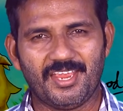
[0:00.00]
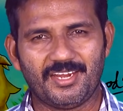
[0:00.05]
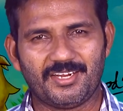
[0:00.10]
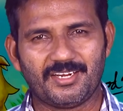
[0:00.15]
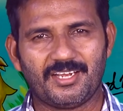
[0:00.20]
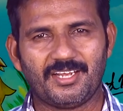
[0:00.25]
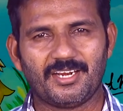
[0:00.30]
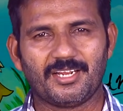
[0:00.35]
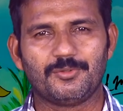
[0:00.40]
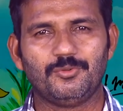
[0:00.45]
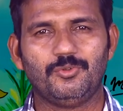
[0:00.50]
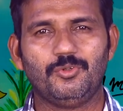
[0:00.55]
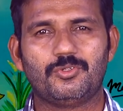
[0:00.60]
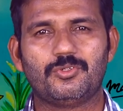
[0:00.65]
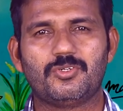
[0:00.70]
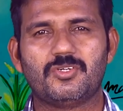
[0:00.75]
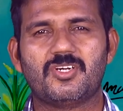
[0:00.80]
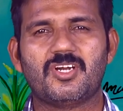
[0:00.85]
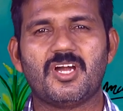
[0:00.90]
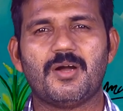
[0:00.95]
என்கிற
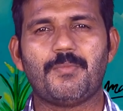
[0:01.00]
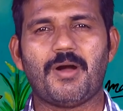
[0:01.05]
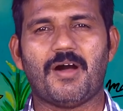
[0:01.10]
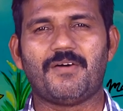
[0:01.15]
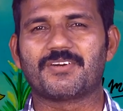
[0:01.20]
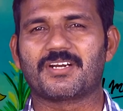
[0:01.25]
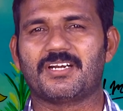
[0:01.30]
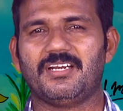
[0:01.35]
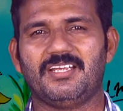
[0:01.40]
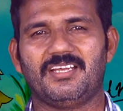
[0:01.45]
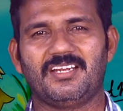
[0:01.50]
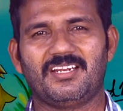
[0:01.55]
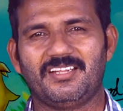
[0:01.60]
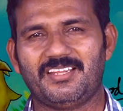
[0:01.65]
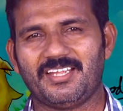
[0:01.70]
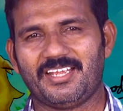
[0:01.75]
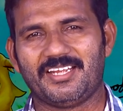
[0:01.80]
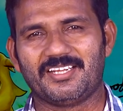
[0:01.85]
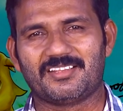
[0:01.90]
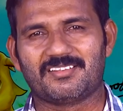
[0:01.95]
துக்கம் அவர்கள்
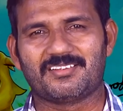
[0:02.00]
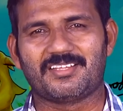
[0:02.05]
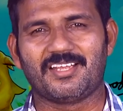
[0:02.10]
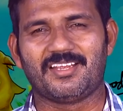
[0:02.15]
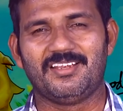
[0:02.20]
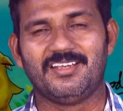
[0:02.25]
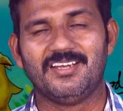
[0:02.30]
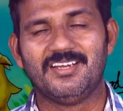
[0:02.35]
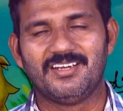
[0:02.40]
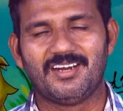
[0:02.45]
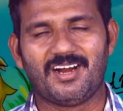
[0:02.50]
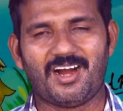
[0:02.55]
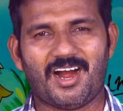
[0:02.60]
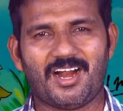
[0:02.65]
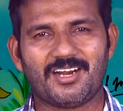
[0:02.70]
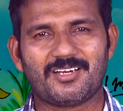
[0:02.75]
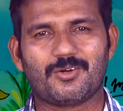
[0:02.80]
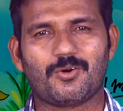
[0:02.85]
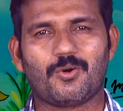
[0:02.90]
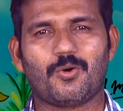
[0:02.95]
இருதயத்தை
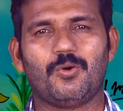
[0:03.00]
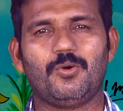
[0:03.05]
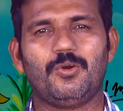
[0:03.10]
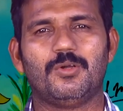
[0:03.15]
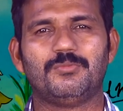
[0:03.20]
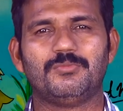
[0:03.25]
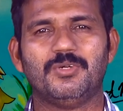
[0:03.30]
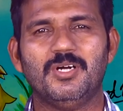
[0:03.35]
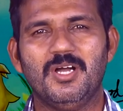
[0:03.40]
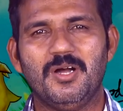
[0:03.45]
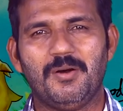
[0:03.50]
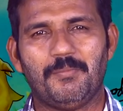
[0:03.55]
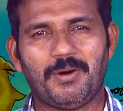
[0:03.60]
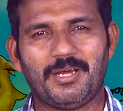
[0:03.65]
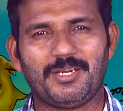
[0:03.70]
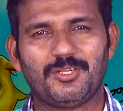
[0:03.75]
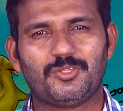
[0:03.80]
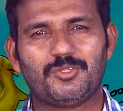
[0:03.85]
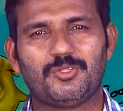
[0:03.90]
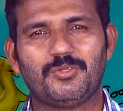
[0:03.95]
ஆட்கொள்ளும்
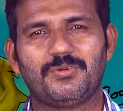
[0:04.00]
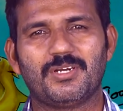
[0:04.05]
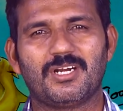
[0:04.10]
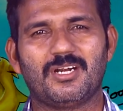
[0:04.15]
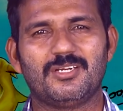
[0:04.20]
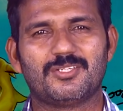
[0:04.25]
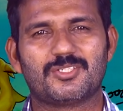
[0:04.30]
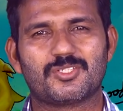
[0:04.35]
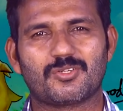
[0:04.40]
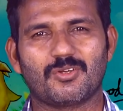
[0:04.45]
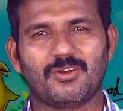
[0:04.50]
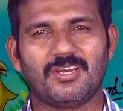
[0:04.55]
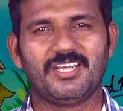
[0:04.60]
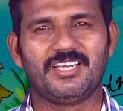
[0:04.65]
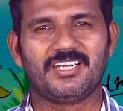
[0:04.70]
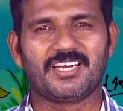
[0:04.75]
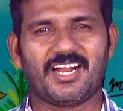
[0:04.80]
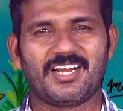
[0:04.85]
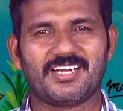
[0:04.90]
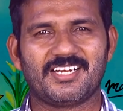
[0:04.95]
மருத்துவர்கள்
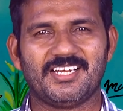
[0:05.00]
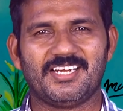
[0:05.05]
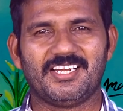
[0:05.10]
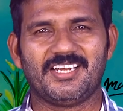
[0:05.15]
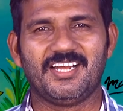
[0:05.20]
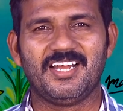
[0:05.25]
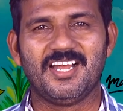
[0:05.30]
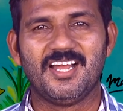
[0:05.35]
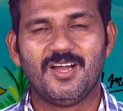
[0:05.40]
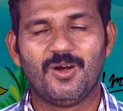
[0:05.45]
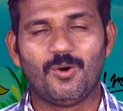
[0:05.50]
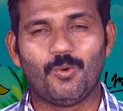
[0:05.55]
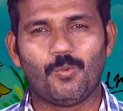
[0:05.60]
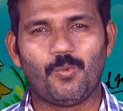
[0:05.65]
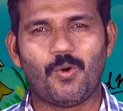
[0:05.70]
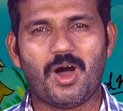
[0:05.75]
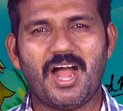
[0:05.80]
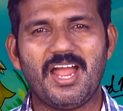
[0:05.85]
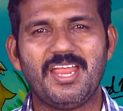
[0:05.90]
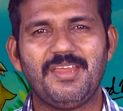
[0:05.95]
சொல்லுகிறாங்க
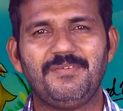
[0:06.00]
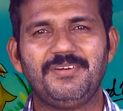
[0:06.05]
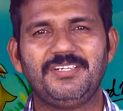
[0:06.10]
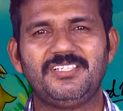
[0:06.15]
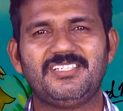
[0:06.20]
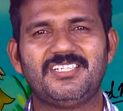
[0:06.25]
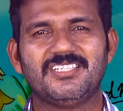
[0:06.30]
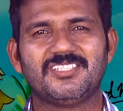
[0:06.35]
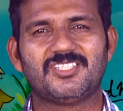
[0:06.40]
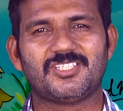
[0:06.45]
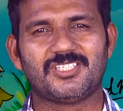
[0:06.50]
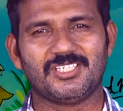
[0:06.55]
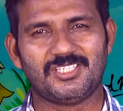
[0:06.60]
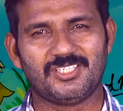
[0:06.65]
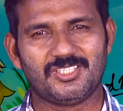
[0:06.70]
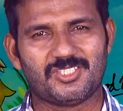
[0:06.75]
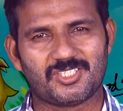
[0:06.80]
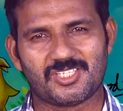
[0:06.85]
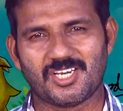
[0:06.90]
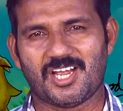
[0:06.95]
வாய்
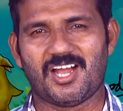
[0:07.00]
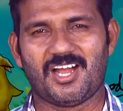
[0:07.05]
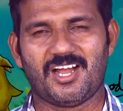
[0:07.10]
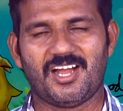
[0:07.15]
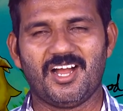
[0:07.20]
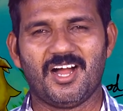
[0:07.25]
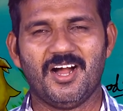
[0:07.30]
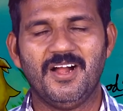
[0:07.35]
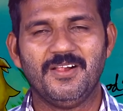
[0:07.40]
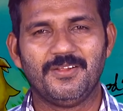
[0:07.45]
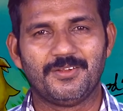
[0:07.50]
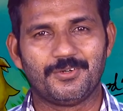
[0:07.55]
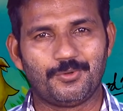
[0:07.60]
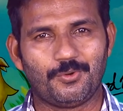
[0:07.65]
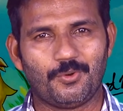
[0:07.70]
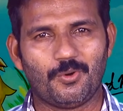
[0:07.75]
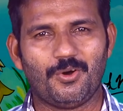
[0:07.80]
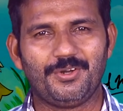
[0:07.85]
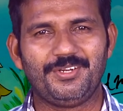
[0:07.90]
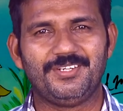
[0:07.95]
சிரிச்சா
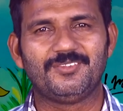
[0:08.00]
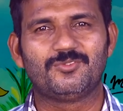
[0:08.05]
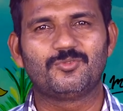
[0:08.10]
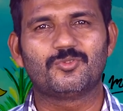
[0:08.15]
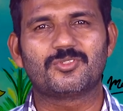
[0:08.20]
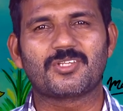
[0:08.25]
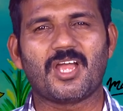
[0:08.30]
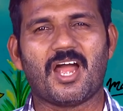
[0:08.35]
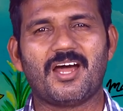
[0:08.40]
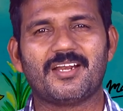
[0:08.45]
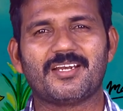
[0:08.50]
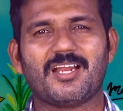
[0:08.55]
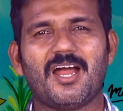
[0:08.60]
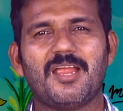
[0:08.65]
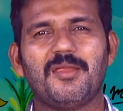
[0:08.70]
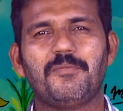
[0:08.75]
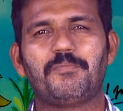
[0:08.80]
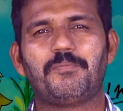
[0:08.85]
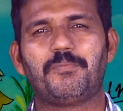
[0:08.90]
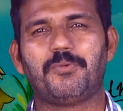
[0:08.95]
நோய்
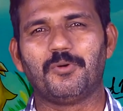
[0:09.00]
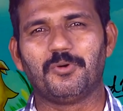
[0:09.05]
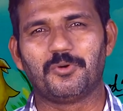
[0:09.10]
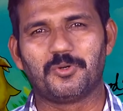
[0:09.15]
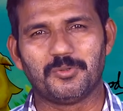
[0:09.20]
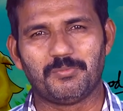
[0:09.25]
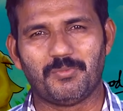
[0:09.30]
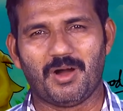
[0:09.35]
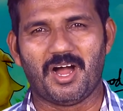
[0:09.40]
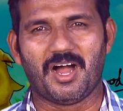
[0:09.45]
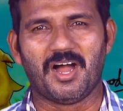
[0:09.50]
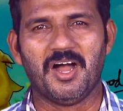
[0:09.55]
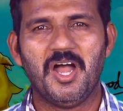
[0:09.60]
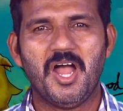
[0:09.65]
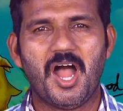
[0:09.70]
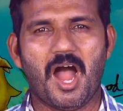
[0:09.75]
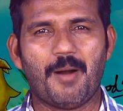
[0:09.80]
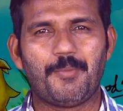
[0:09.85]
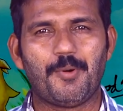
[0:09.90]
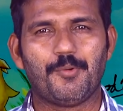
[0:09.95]
தானாய் போகுமா
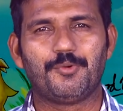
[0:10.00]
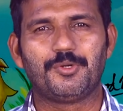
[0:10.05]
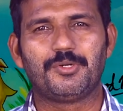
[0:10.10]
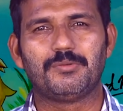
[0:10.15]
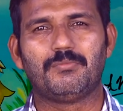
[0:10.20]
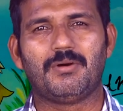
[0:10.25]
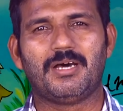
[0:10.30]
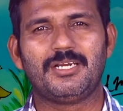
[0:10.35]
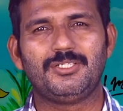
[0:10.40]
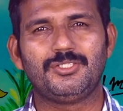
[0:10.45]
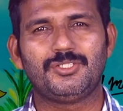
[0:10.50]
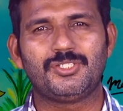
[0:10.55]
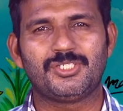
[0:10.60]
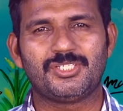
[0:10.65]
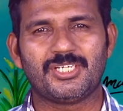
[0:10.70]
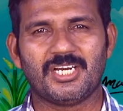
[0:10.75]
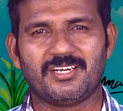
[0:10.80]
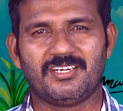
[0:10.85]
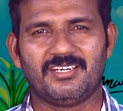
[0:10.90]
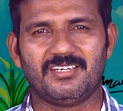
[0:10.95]
அப்போ ஒரு
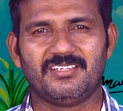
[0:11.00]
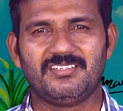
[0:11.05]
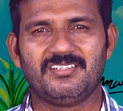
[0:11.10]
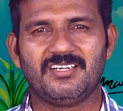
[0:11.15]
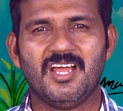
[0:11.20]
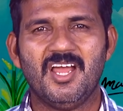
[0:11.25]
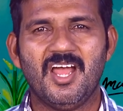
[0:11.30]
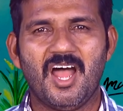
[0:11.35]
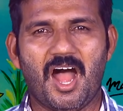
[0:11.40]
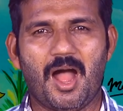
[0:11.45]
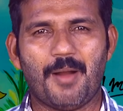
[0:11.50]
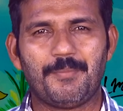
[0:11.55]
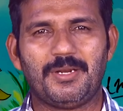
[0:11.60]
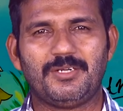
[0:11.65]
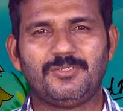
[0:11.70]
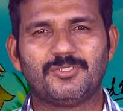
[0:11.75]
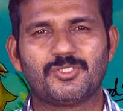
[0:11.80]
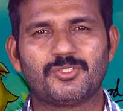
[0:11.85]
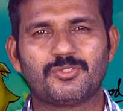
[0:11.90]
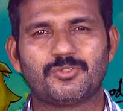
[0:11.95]
மனுஷன்
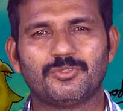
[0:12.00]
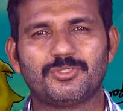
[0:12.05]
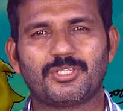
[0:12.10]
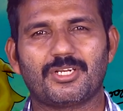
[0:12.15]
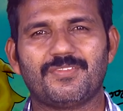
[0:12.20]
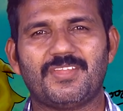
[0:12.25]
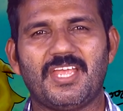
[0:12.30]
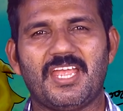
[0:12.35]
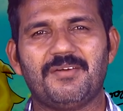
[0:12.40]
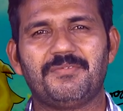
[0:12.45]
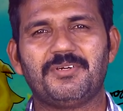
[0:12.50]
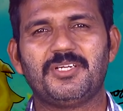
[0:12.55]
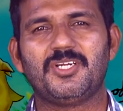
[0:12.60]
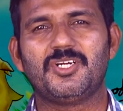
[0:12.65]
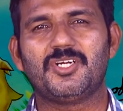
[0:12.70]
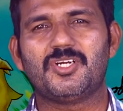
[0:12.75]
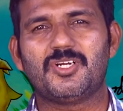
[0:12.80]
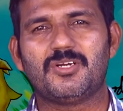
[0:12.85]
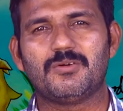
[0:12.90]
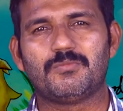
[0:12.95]
அவன் ஸ்தோத்திர
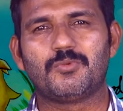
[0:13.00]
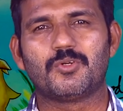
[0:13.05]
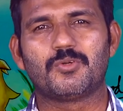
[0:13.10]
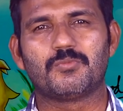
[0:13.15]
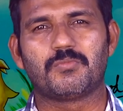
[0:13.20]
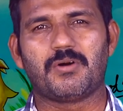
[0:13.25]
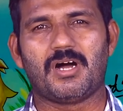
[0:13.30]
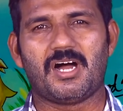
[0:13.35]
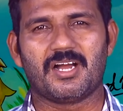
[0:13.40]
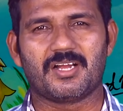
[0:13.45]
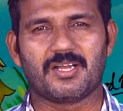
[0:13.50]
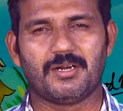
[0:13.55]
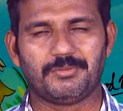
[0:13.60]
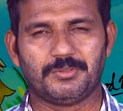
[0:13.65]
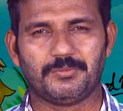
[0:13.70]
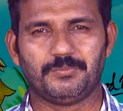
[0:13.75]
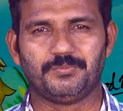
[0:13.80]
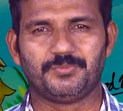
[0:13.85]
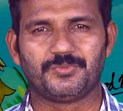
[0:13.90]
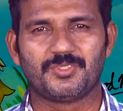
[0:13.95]
தேவனுக்கு
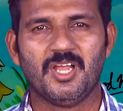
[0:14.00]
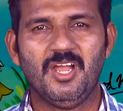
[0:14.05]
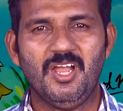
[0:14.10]
முன்பாகவும்